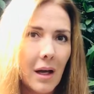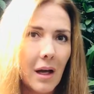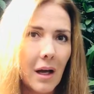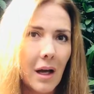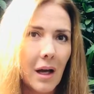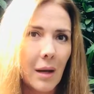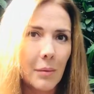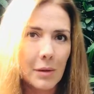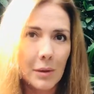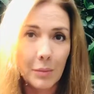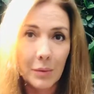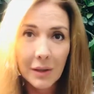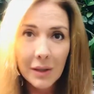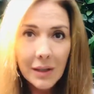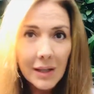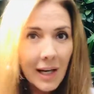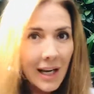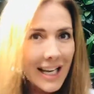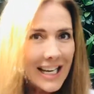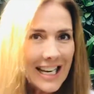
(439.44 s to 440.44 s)
a
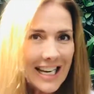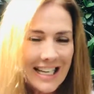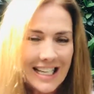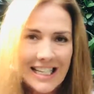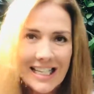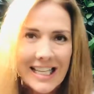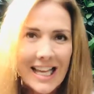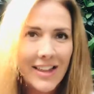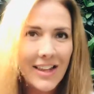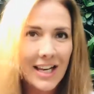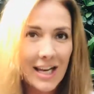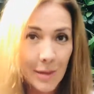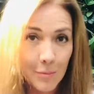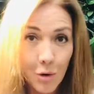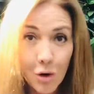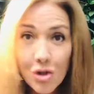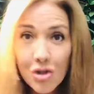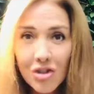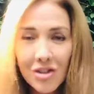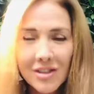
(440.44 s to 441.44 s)
vivir la energía del
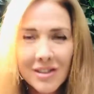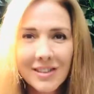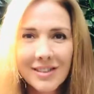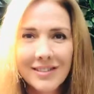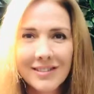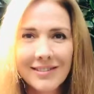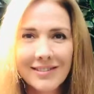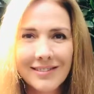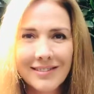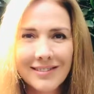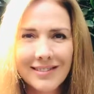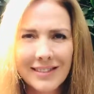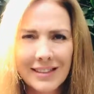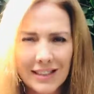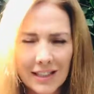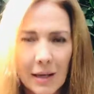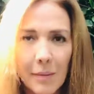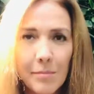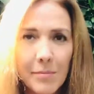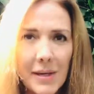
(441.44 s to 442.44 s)
amor. ¿Y
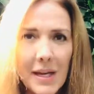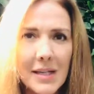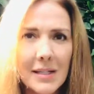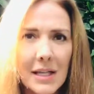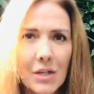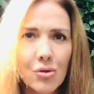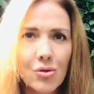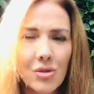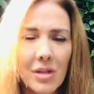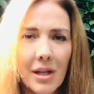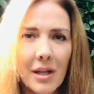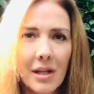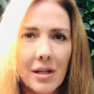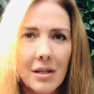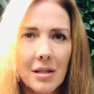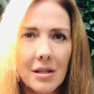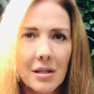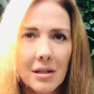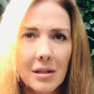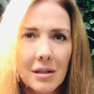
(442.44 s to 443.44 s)
qué empieza a suceder?
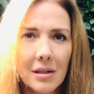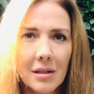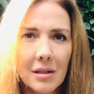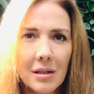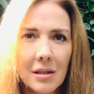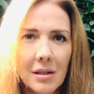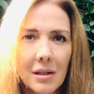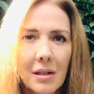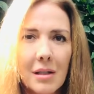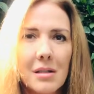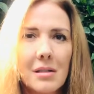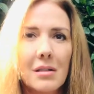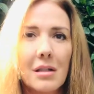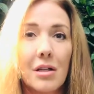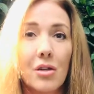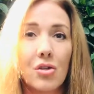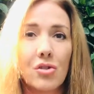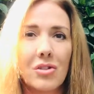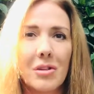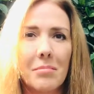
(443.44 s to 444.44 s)
Se
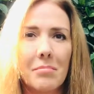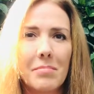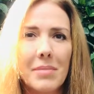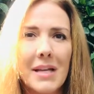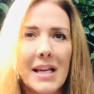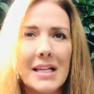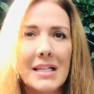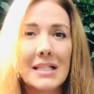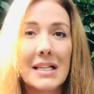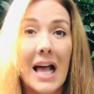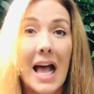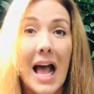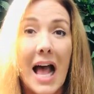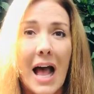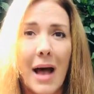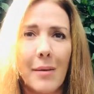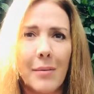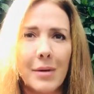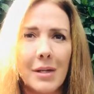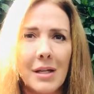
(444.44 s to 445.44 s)
nos empieza
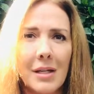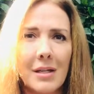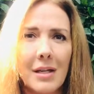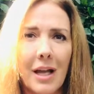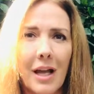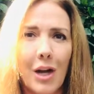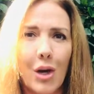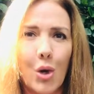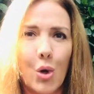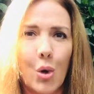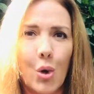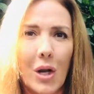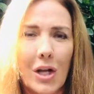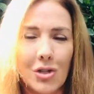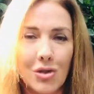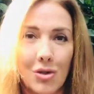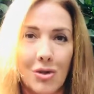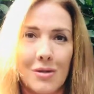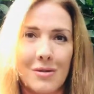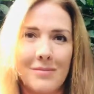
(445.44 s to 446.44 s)
a abrir el
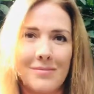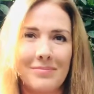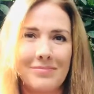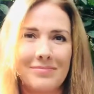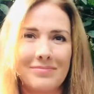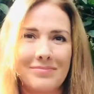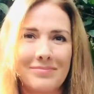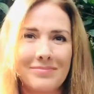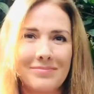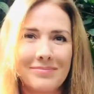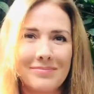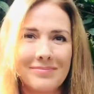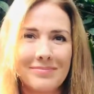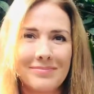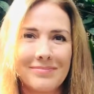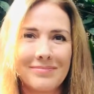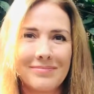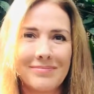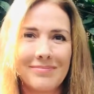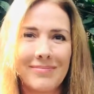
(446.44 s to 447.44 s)
corazón.
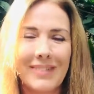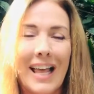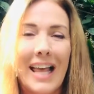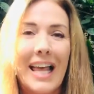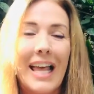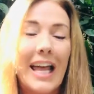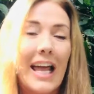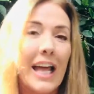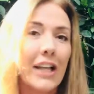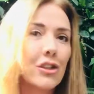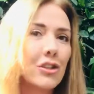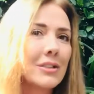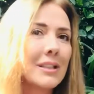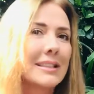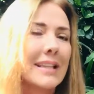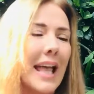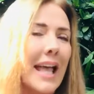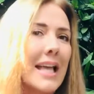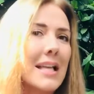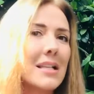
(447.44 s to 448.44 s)

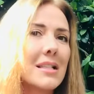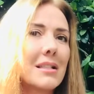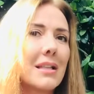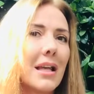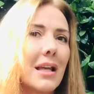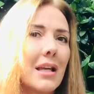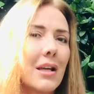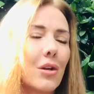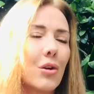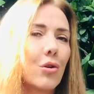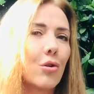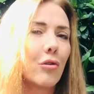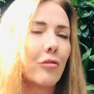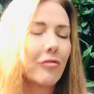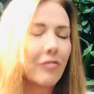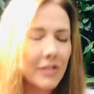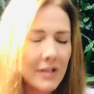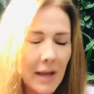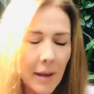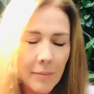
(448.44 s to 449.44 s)
Entonces, este
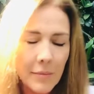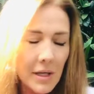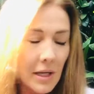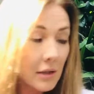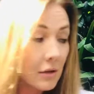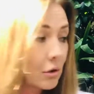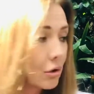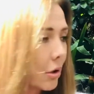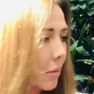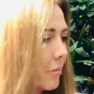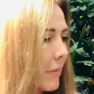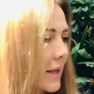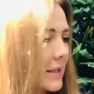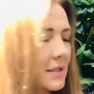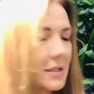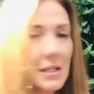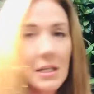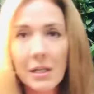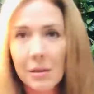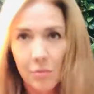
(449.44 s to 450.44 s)
confinamiento
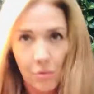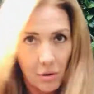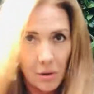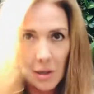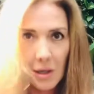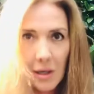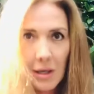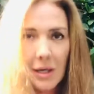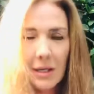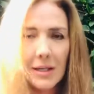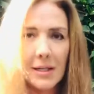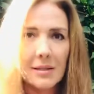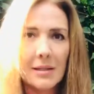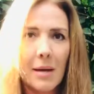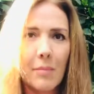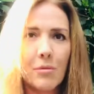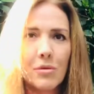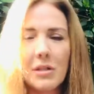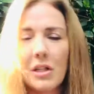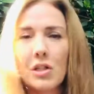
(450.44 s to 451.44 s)
masivo al que
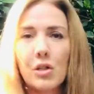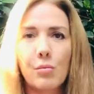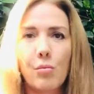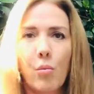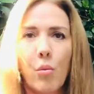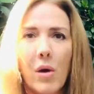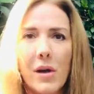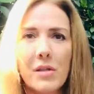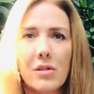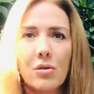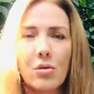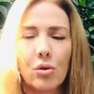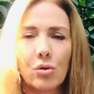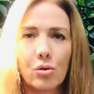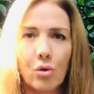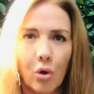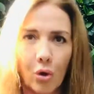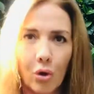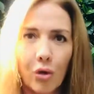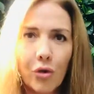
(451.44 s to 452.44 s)
estamos expuestos
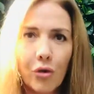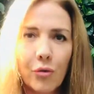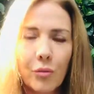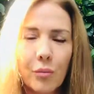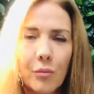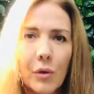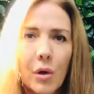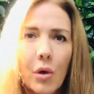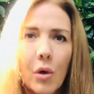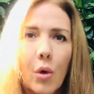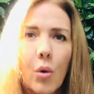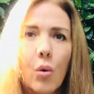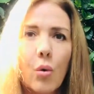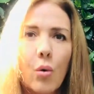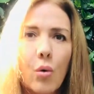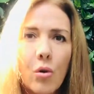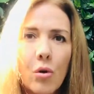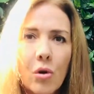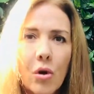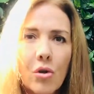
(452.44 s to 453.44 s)
todos,
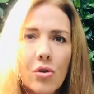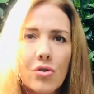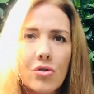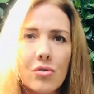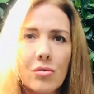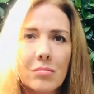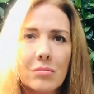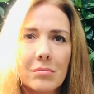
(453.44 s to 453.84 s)
unos